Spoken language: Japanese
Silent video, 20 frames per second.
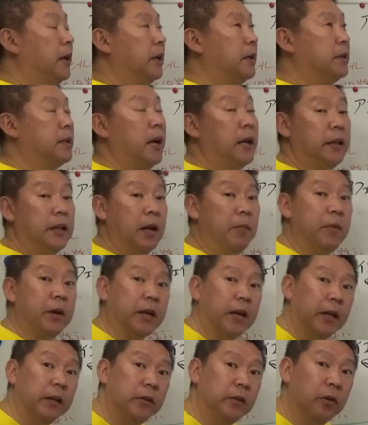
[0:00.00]
埼玉
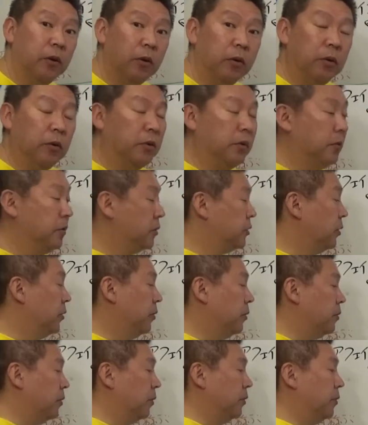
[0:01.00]
県の
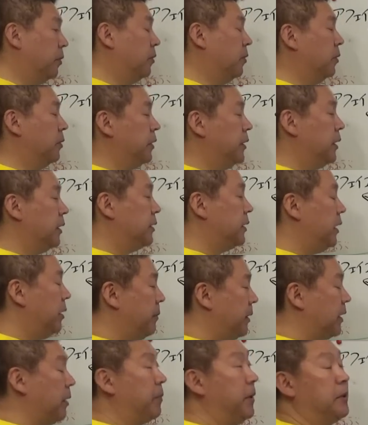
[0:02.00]
倉庫の方にですね、
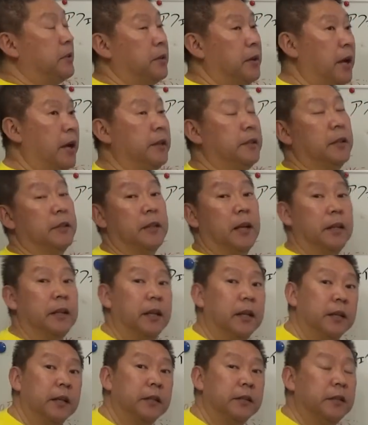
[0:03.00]
また別会社さん
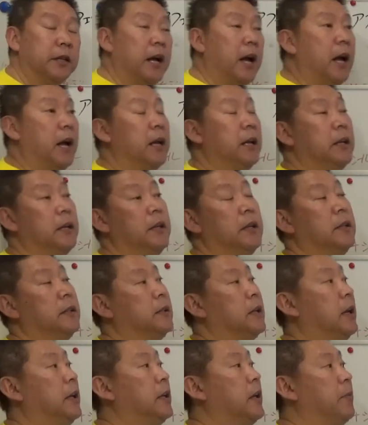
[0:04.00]
なんですが、
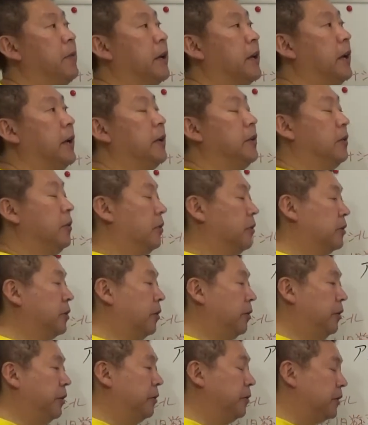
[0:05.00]
埼玉県の
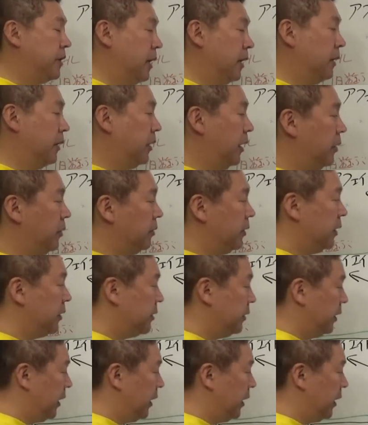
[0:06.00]
宗龍さんっていうです